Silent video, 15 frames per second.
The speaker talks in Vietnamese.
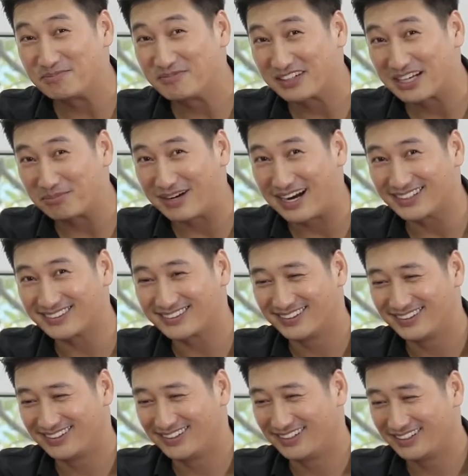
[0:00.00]
thêm với các bạn,
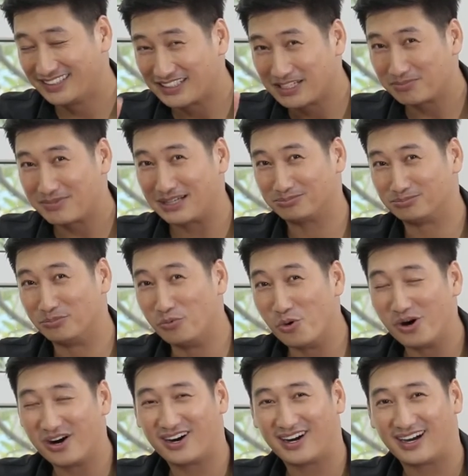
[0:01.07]
khi các bạn
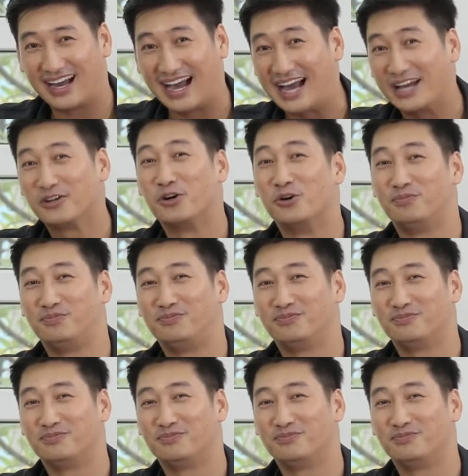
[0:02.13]
mua 2 hộp